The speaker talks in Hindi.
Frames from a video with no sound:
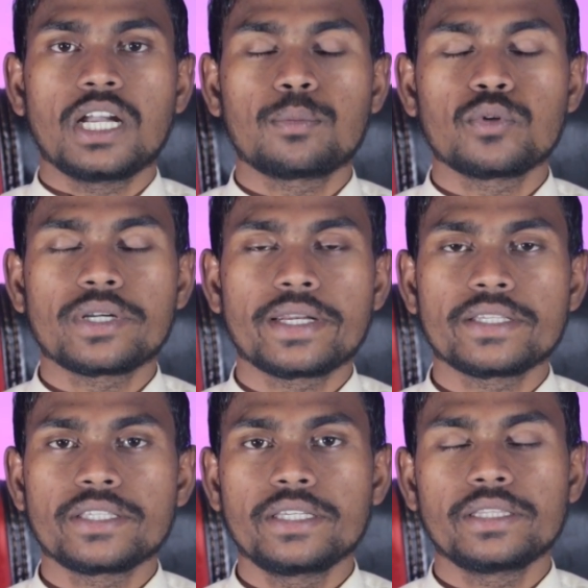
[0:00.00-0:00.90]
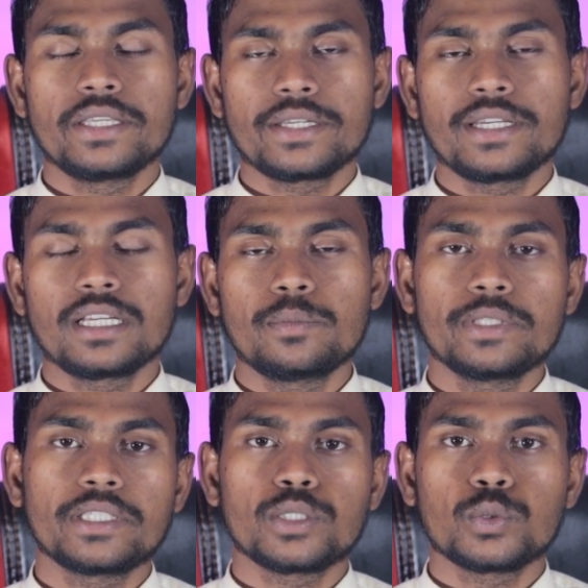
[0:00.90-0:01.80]
आपको करेंसी देखने के लिए
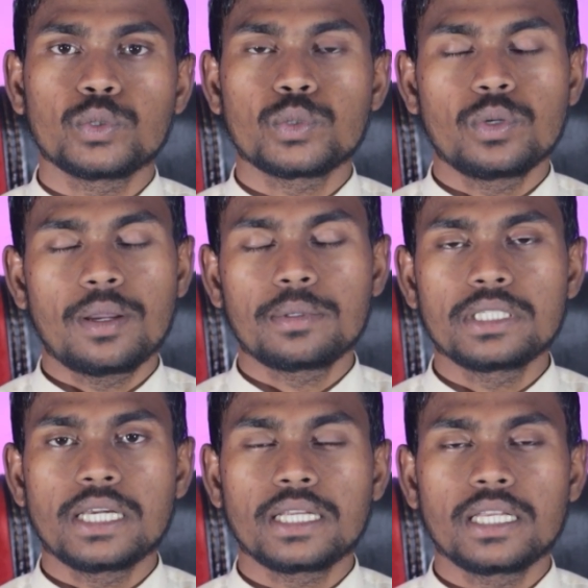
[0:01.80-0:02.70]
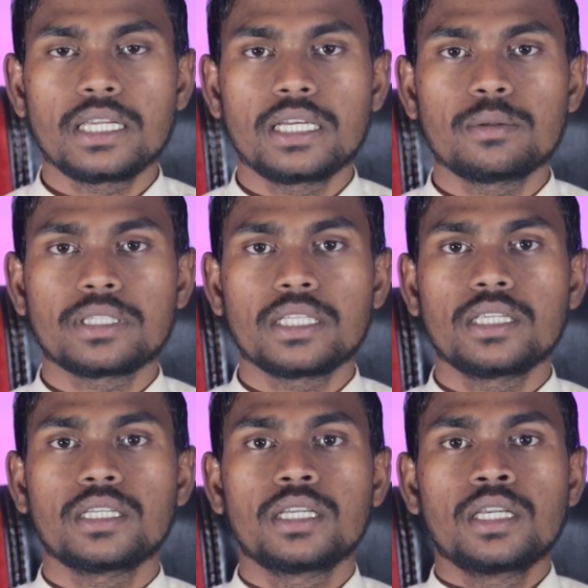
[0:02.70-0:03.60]
मिलता है तो दोस्तों आपके जानकारी के लिए बता
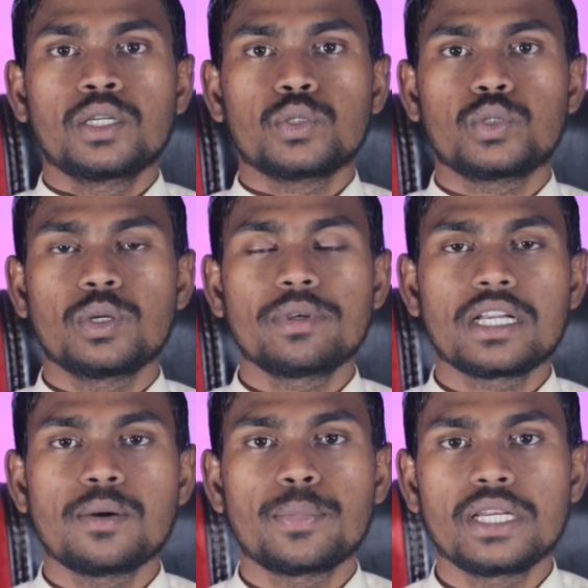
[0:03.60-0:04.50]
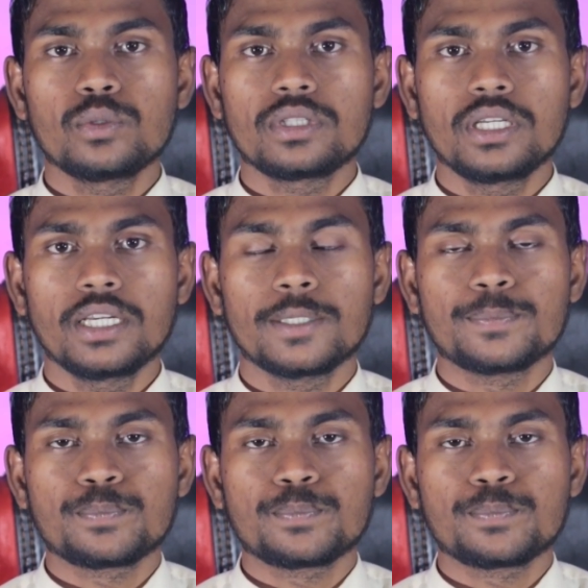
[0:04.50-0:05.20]
दें जो भी कंपनी होती है